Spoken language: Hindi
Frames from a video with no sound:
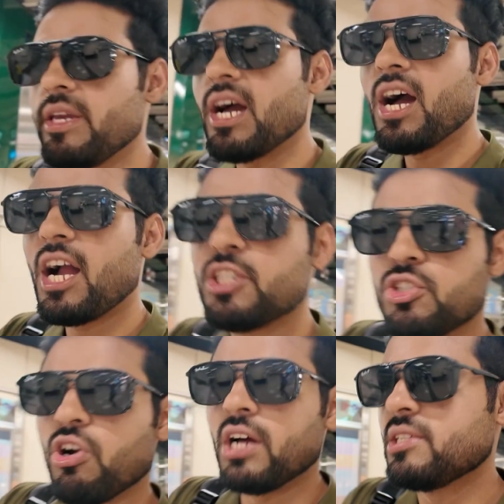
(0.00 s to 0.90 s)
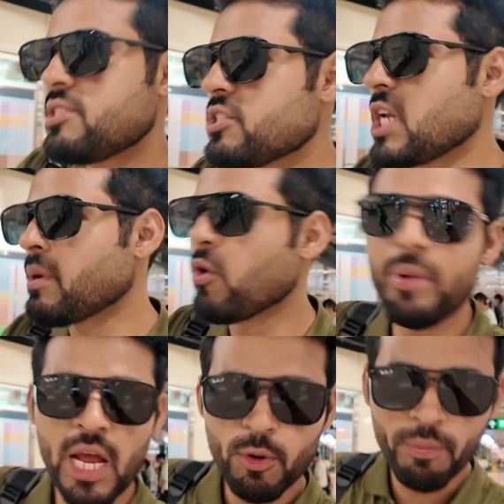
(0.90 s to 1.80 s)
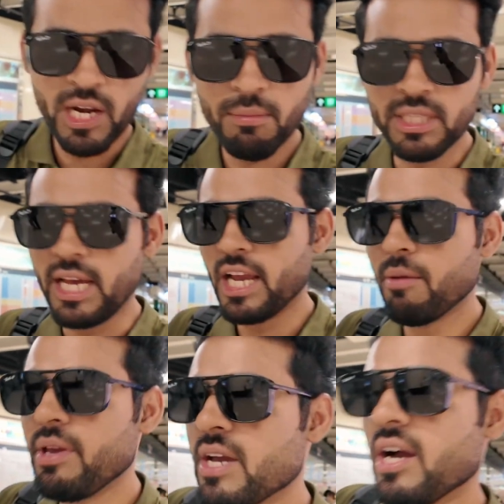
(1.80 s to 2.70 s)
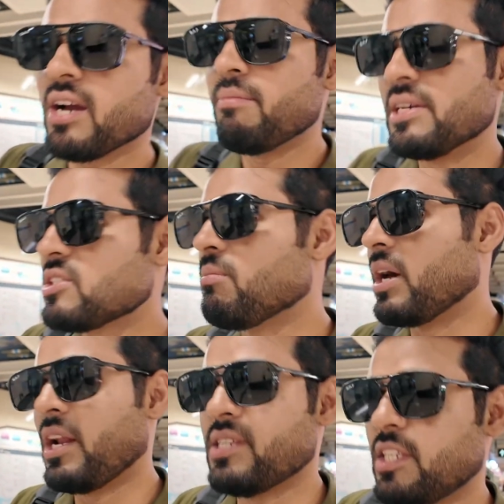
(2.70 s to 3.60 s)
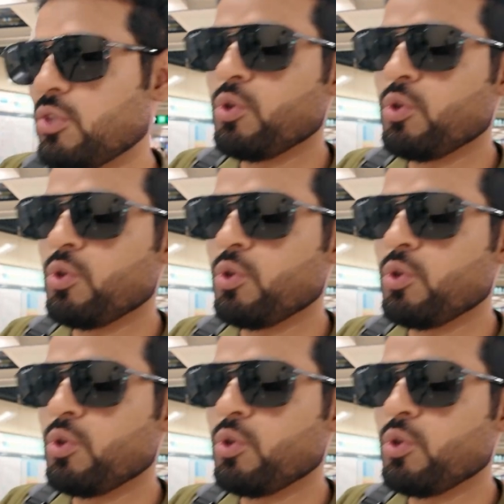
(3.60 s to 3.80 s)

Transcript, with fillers: यहाँ का जो ट्रांजिट सिस्टम है वो मैंने आपको पहले बताया कि भाई यहाँ का बेस्ट माना जाता है